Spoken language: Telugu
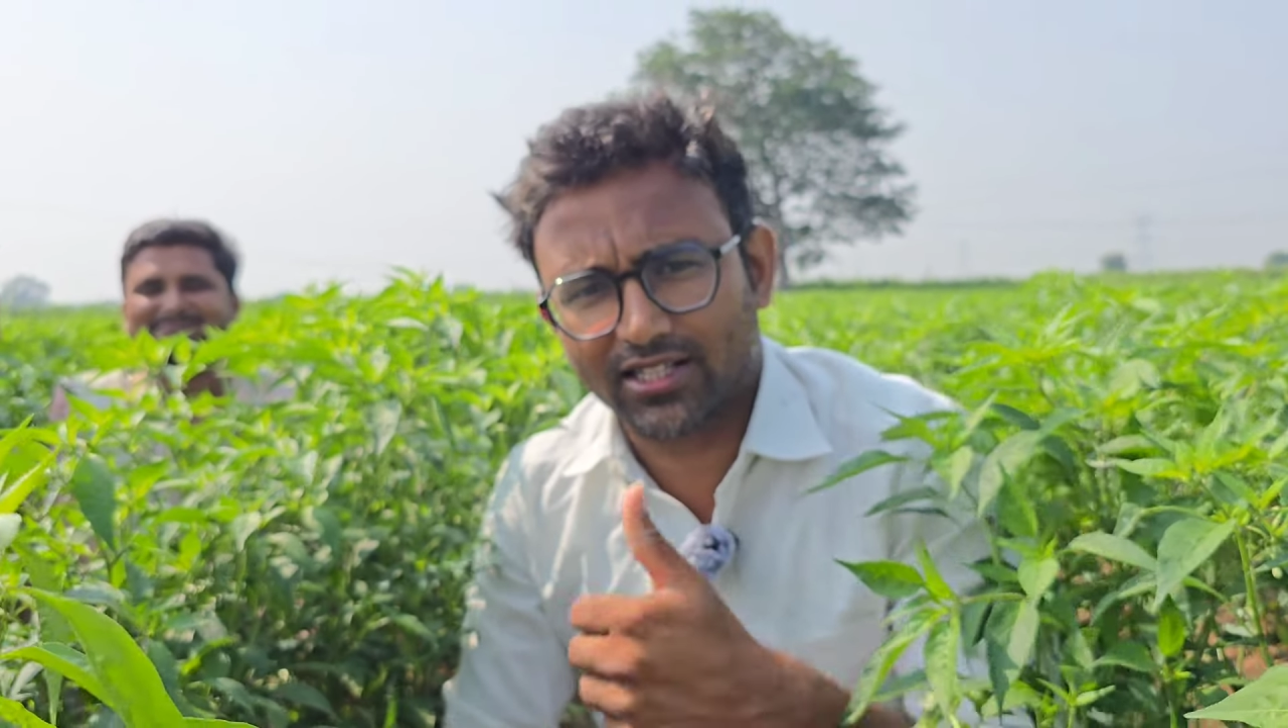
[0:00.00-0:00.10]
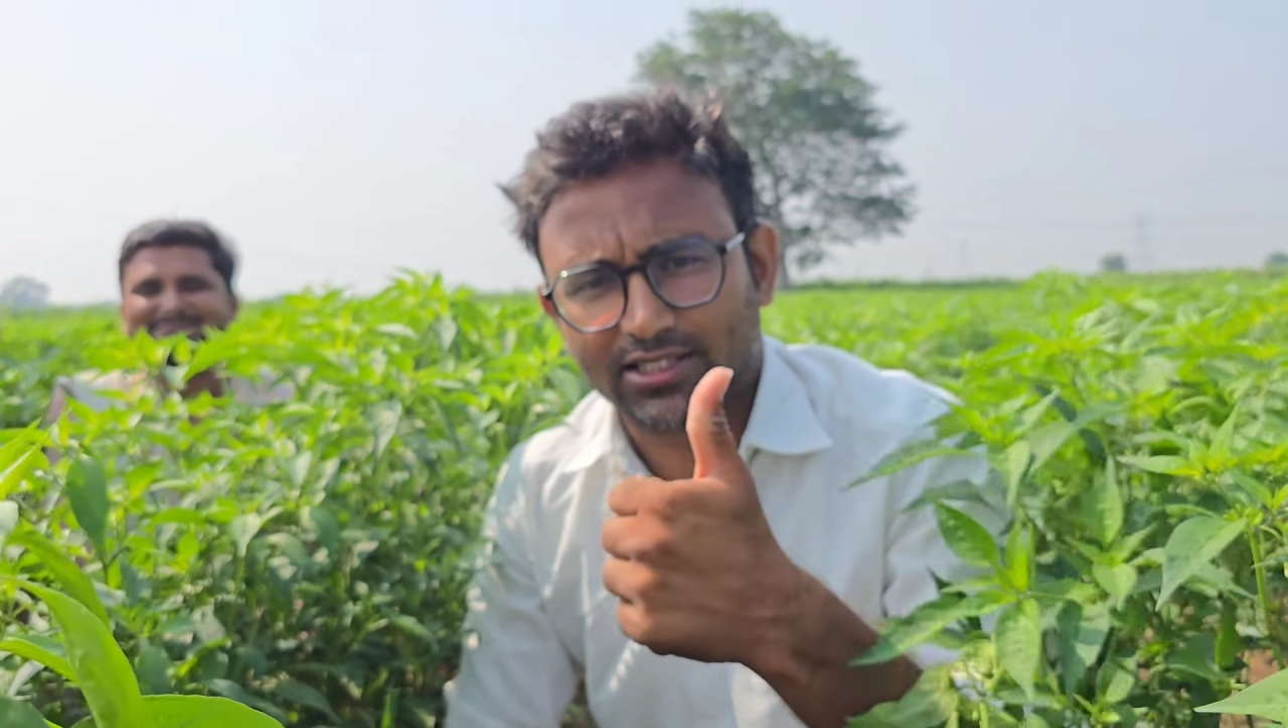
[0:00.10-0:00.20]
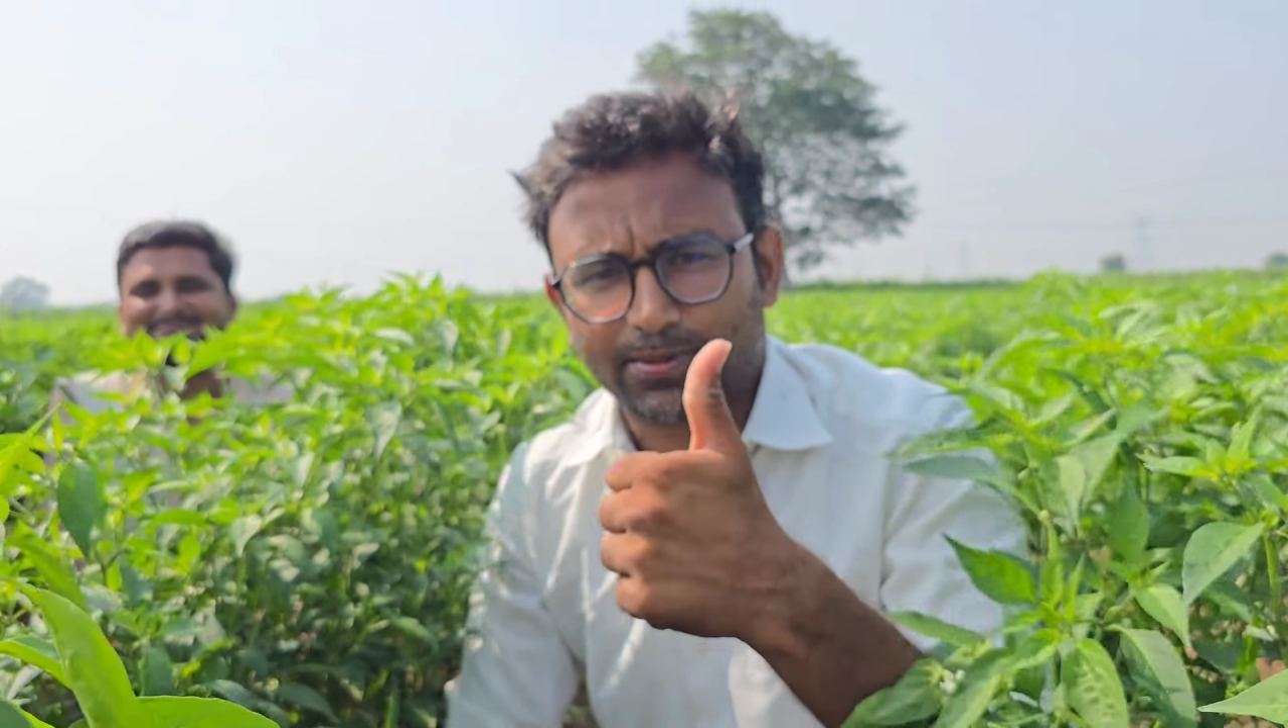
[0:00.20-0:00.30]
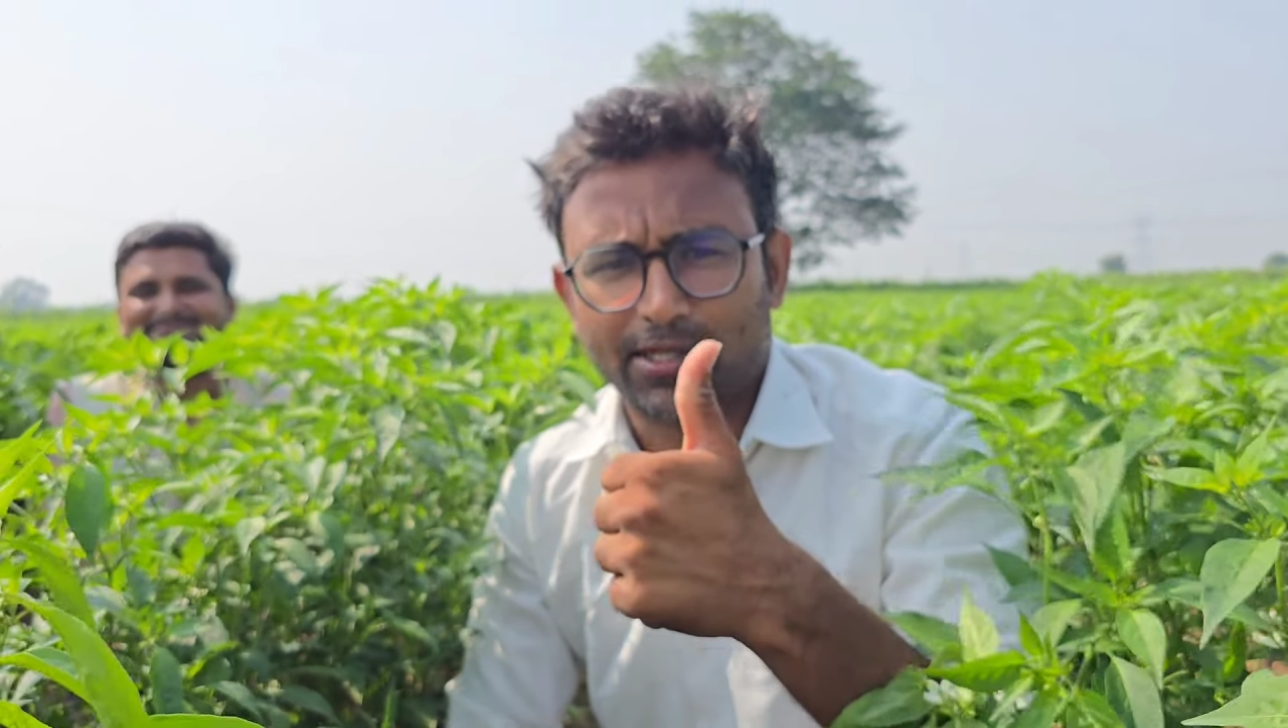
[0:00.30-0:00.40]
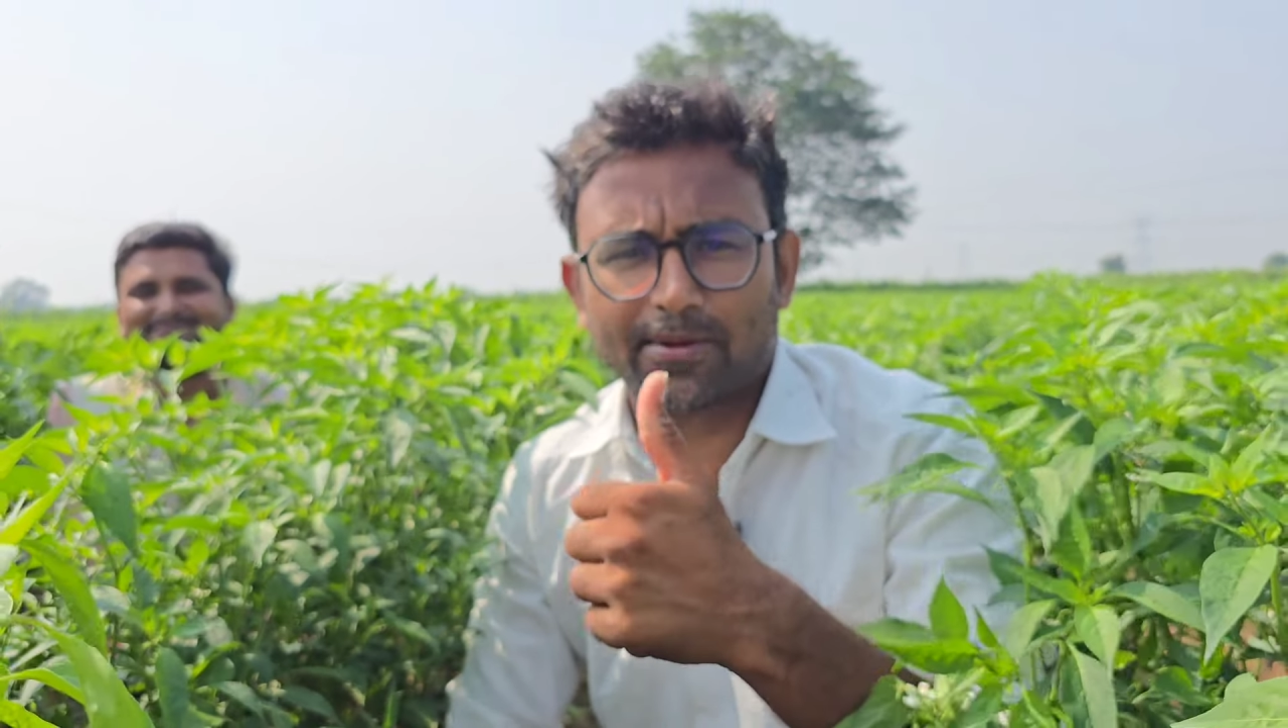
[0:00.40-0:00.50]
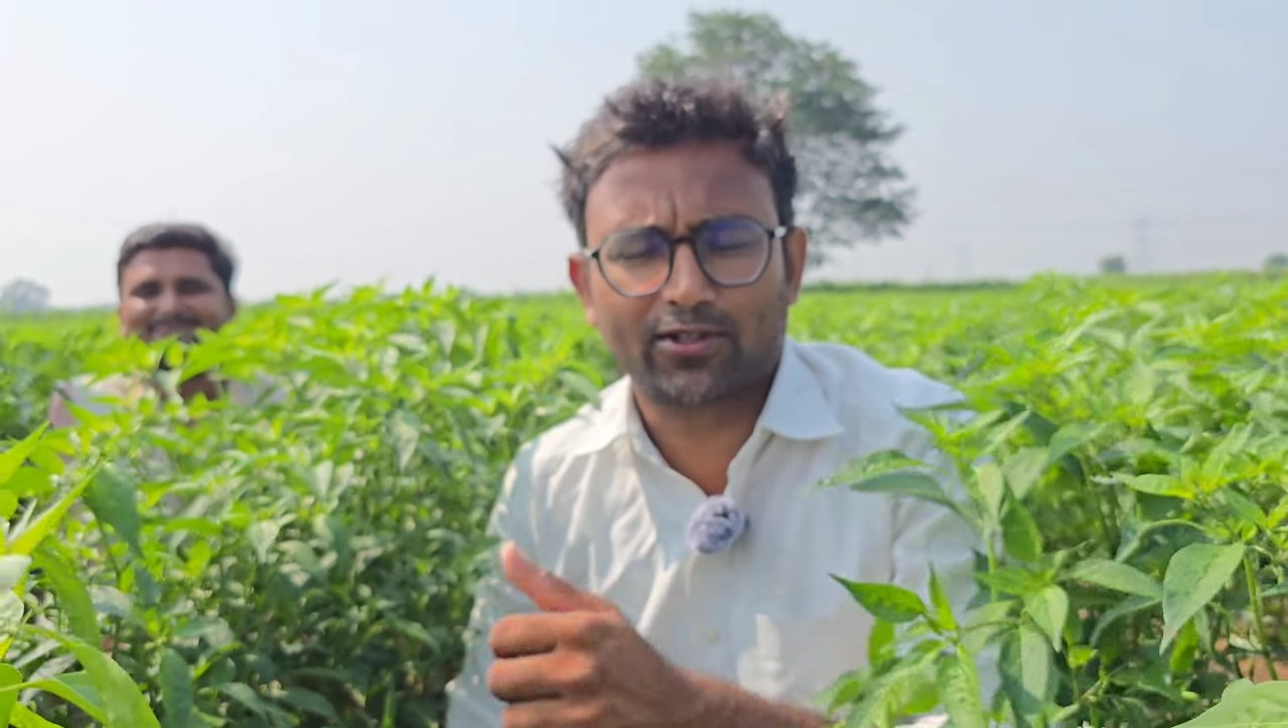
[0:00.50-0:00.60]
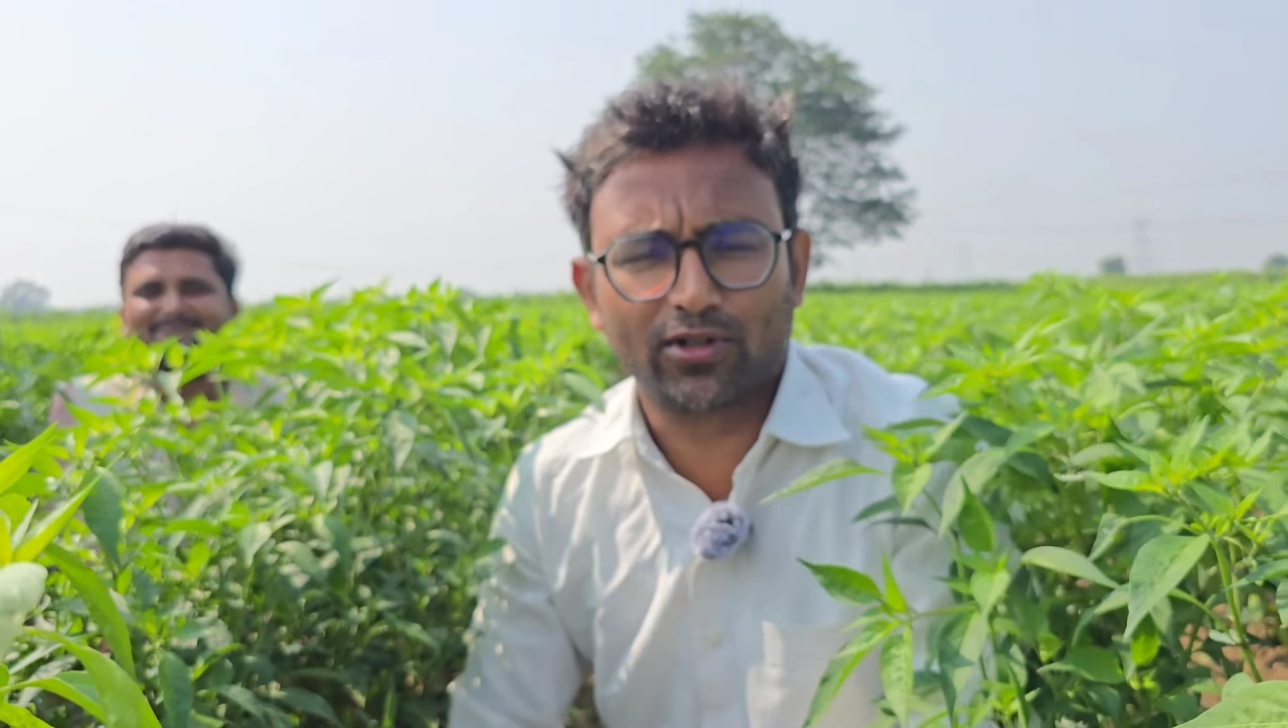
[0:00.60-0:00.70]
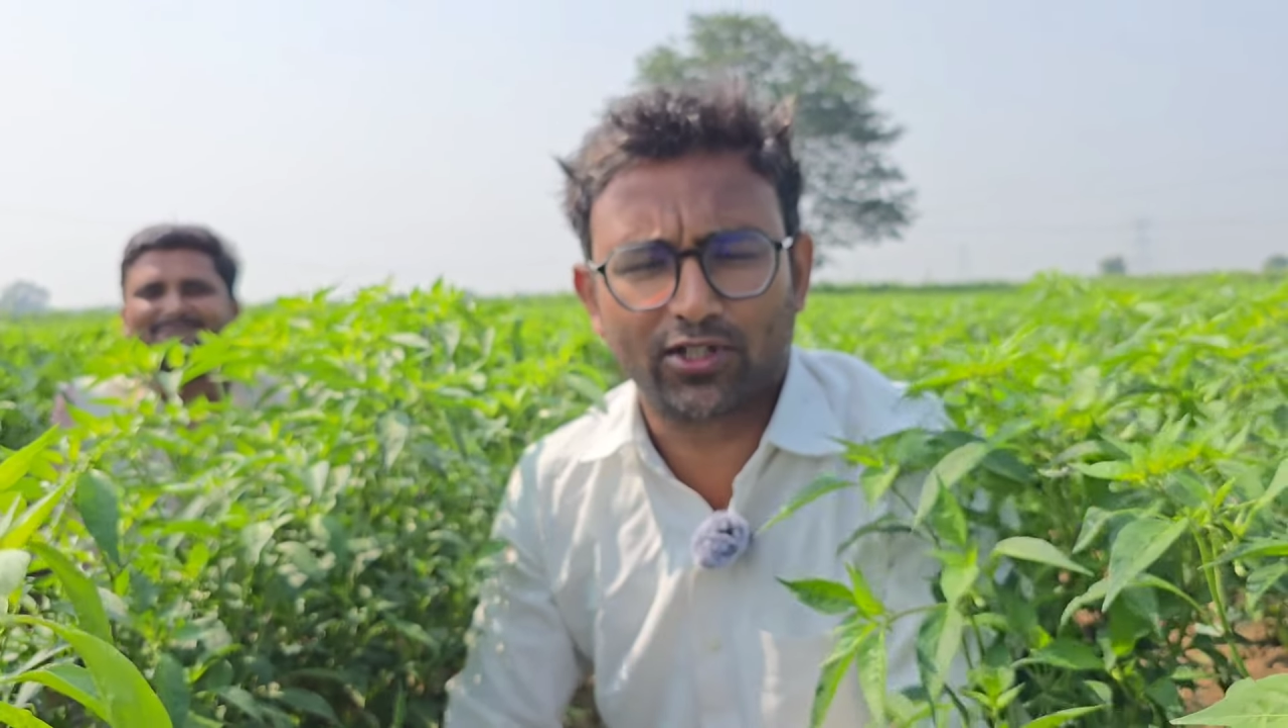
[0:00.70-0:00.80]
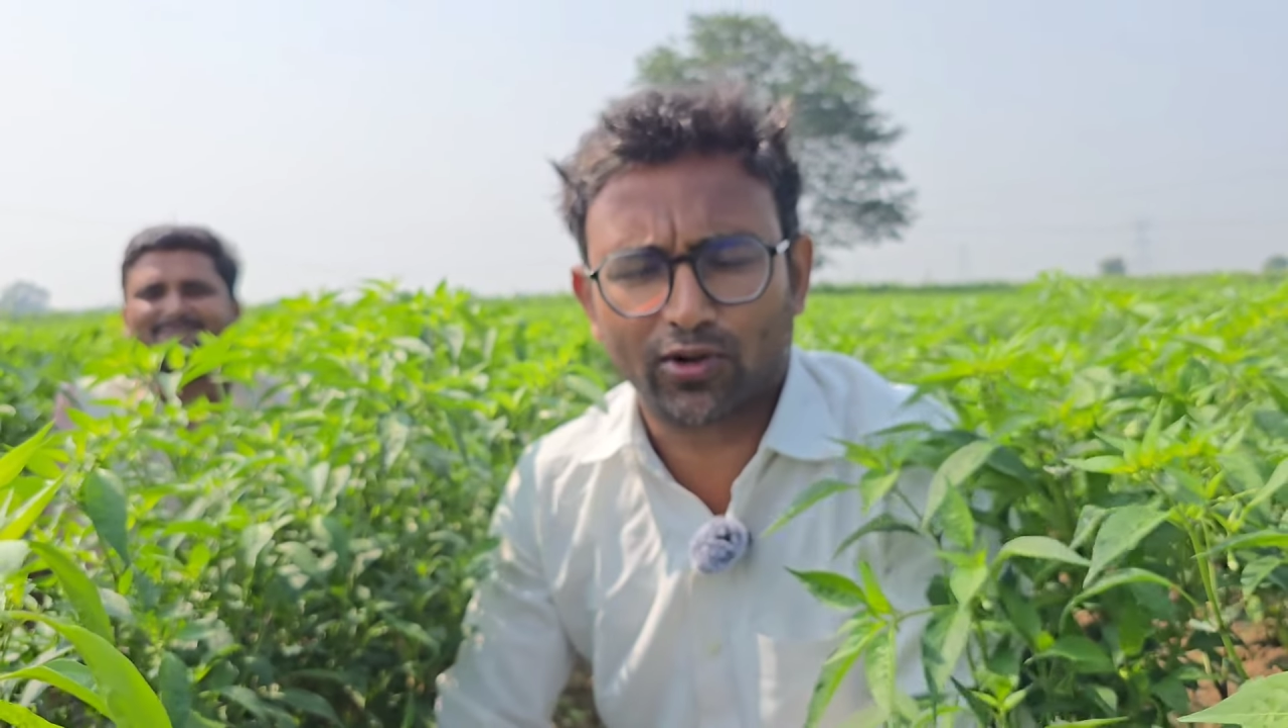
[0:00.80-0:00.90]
సబ్స్క్రైబ్ చేసుకుని